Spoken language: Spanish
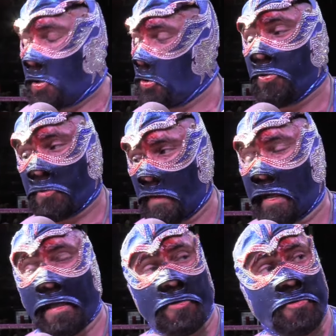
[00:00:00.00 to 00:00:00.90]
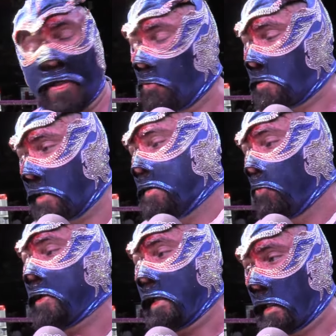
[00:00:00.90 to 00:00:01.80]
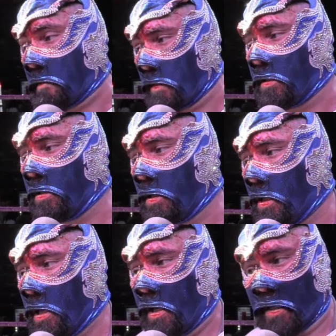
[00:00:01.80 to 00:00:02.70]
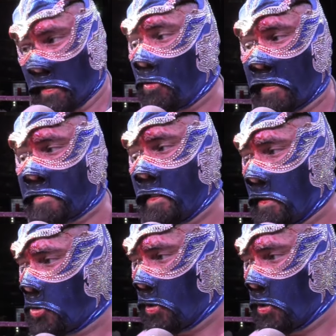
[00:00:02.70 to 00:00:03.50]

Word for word: de unos peldaños de una montaña muy gigante tengo que seguir